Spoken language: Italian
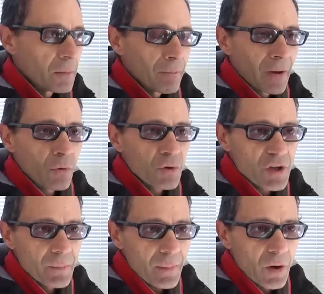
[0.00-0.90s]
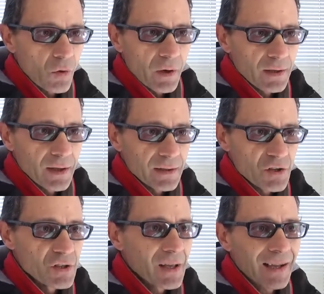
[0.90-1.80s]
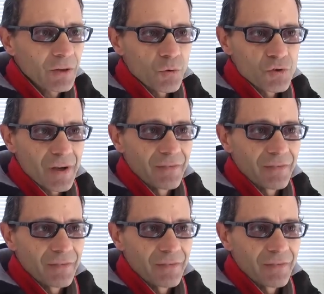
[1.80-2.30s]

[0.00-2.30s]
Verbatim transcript: Ma non ne sappiamo ancora niente, il sindacato non ci